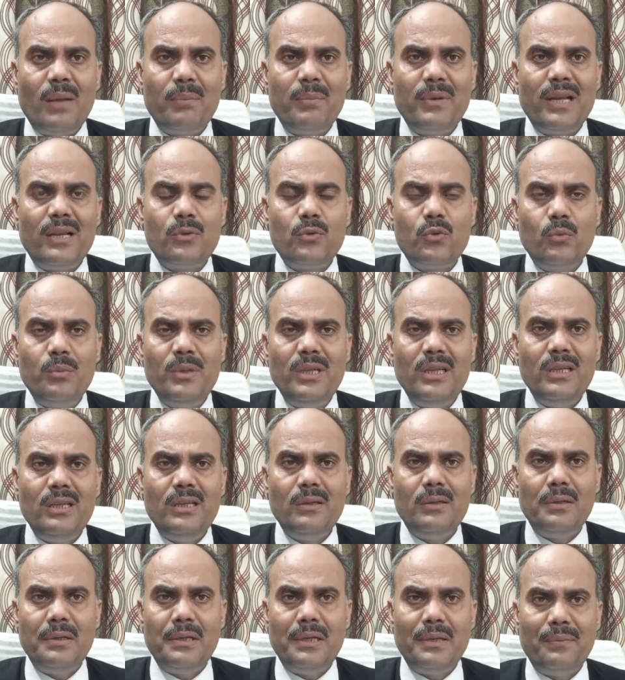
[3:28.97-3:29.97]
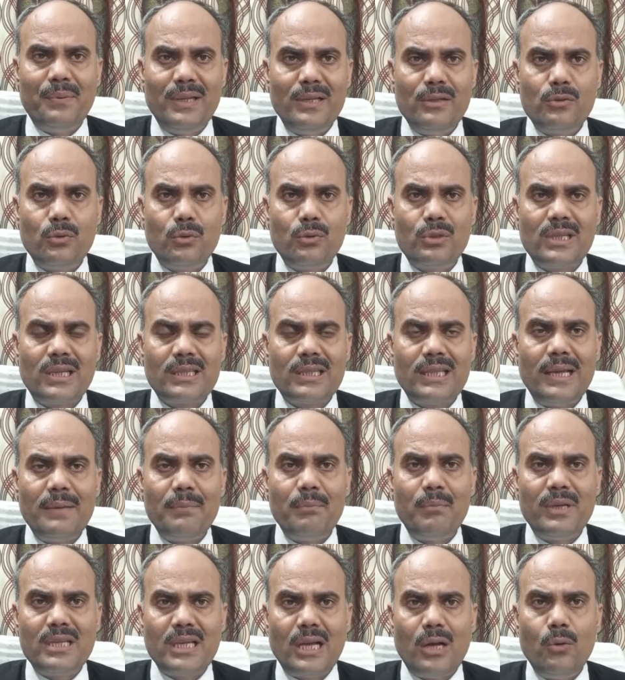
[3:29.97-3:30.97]
अपना जो भी डिफेंस हो सकता है
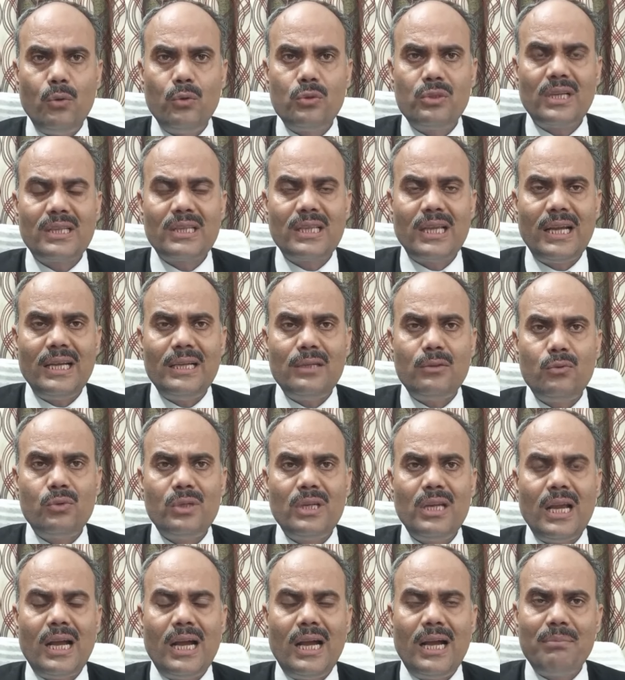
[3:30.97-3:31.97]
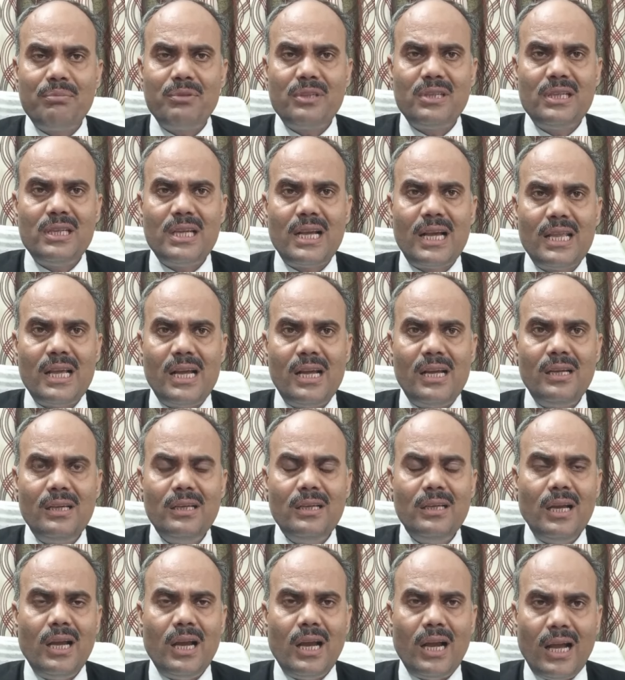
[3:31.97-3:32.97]
बचाव हो सकता है क्योंकि आपसे ज्यादा
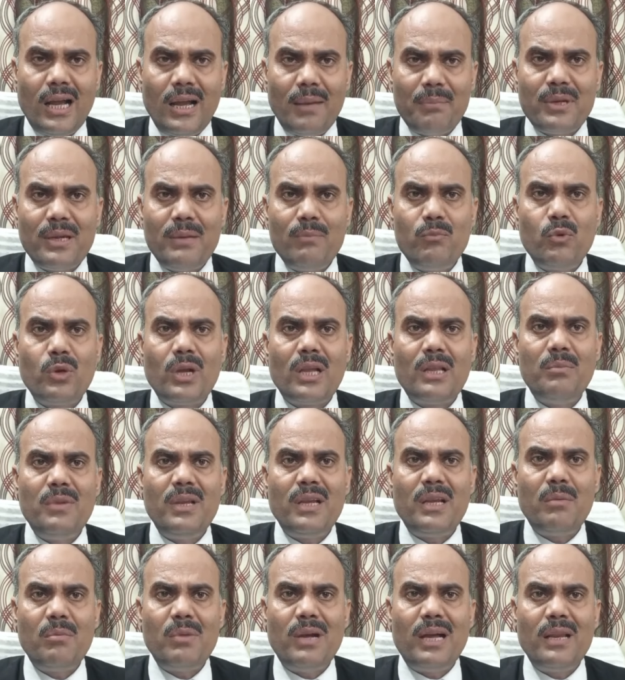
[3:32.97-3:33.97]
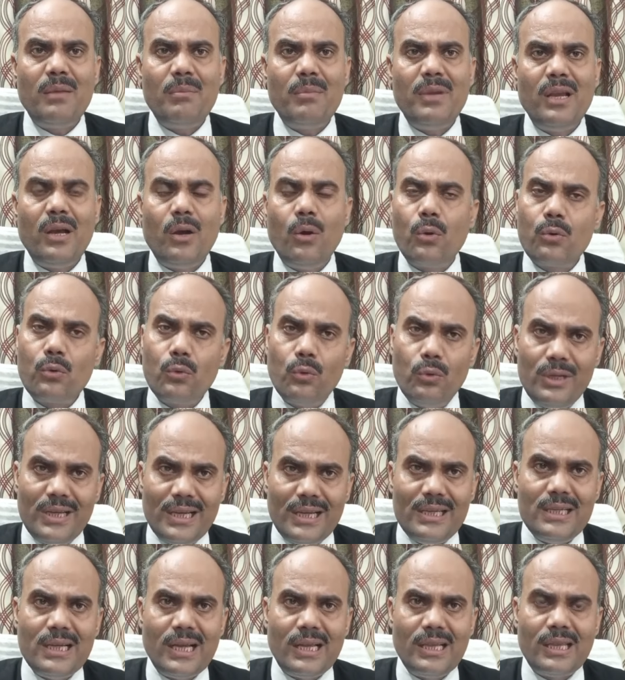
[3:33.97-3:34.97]
आपके मुकदमे के बारे में और कोई
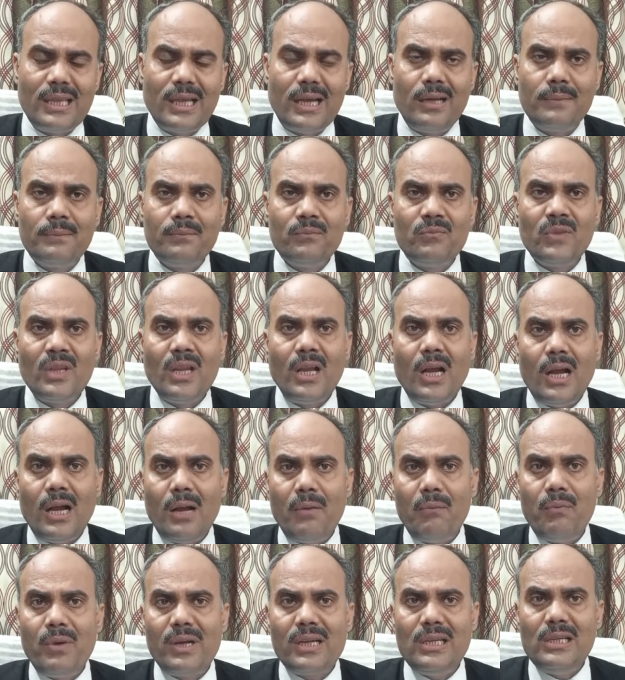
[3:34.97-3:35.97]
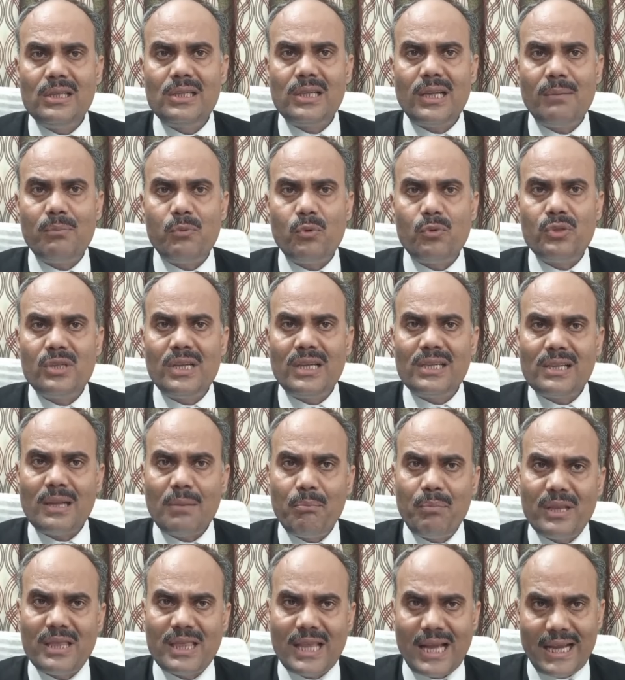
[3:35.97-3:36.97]
नहीं जानता आप वकील साहब को जैसा
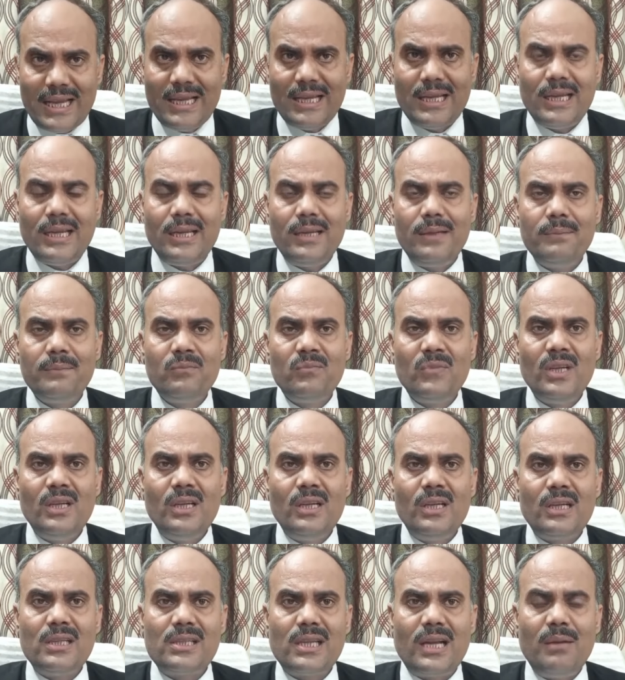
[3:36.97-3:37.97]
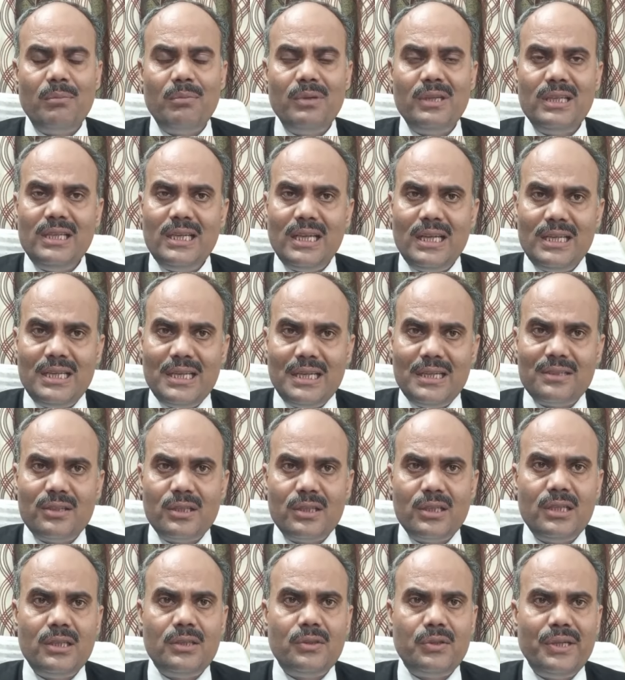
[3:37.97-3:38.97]
बताएंगे कि साहब ये ये
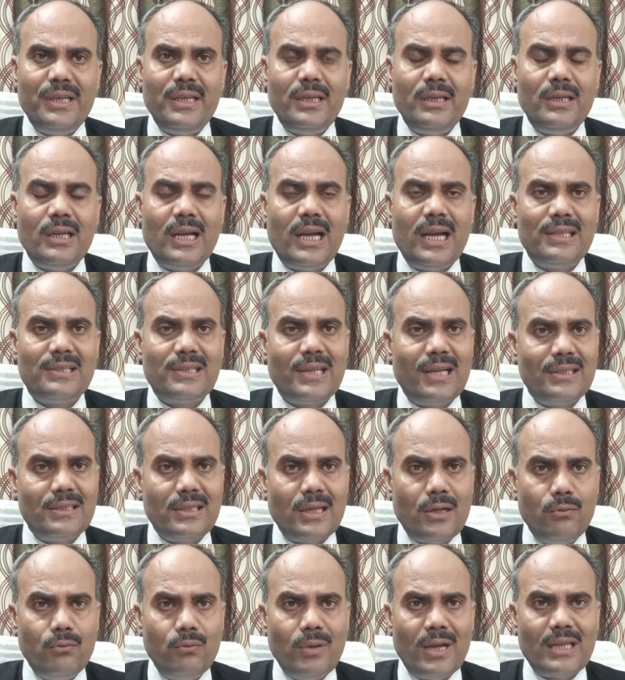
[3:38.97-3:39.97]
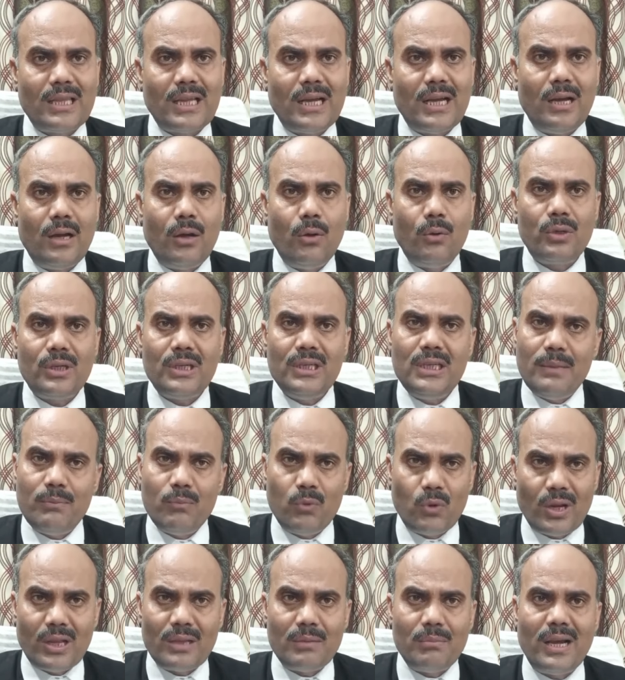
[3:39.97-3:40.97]
स्थिति थी ऐसा ऐसा हुआ था और ये
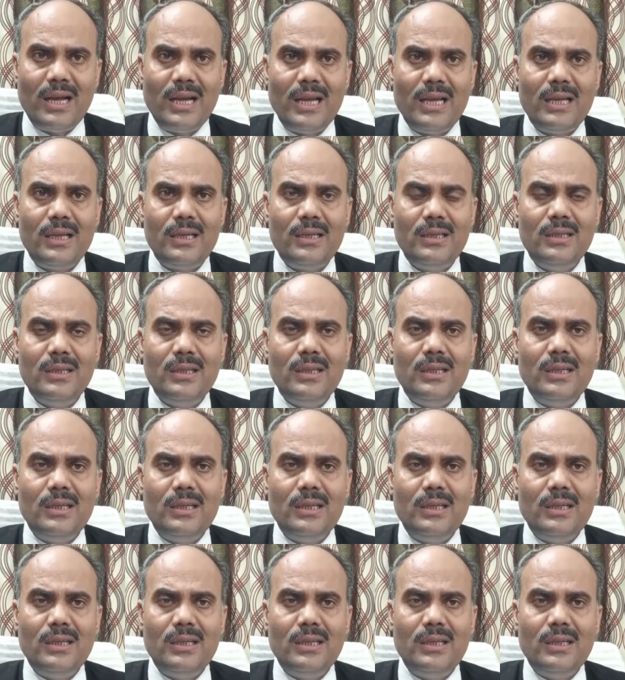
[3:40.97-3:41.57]
मुकदमा है